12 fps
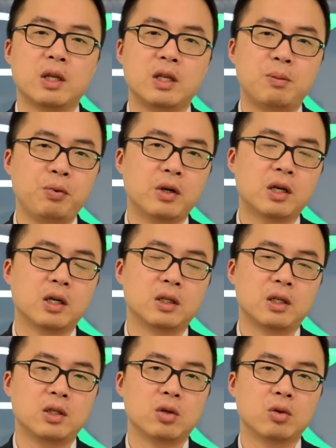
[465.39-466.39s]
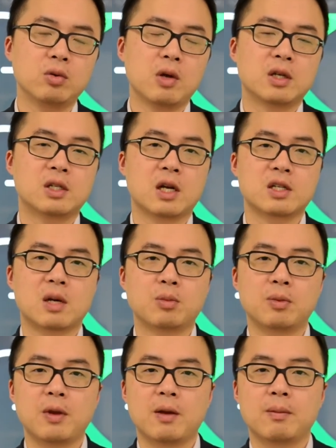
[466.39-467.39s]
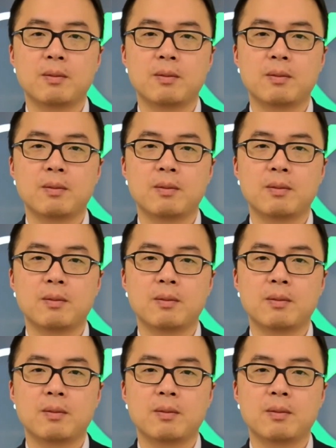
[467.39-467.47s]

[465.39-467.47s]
你不可能永远上涨不变。